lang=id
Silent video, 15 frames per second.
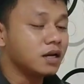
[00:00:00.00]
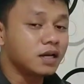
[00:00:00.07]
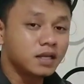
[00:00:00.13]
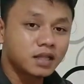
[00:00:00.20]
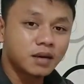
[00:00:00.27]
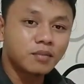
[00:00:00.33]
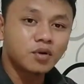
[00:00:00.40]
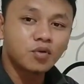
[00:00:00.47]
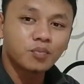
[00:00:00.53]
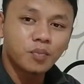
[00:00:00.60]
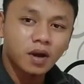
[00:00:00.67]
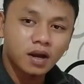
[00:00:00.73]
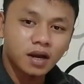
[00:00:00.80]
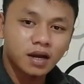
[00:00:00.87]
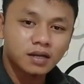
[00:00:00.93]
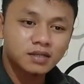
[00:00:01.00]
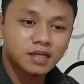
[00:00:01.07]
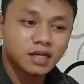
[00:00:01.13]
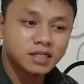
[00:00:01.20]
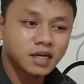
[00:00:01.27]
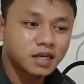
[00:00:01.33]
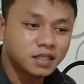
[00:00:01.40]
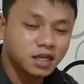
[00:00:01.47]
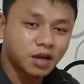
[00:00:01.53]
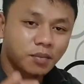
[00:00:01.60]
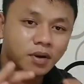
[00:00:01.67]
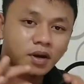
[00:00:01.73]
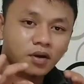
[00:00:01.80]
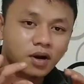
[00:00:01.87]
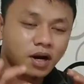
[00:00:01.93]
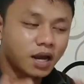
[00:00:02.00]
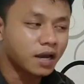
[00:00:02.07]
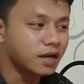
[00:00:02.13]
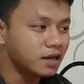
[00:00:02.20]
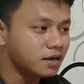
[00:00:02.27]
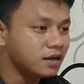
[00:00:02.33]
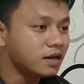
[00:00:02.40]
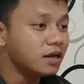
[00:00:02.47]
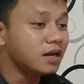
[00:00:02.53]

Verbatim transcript: kita melupakan jasa kita kepada orang lain